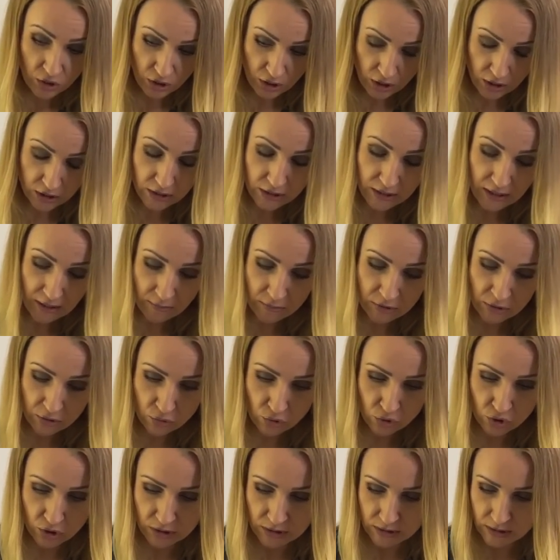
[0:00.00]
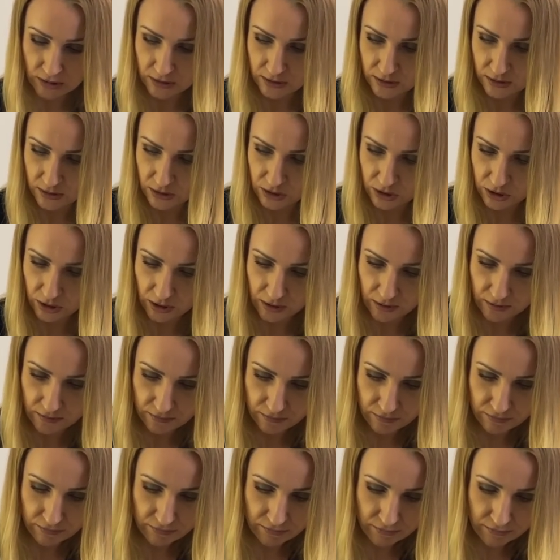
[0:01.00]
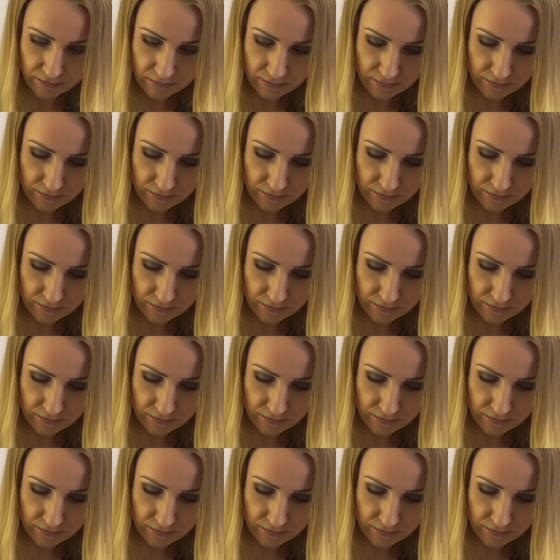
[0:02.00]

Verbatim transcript: Не, они там, где нужно, кстати, да? лежали. Угу.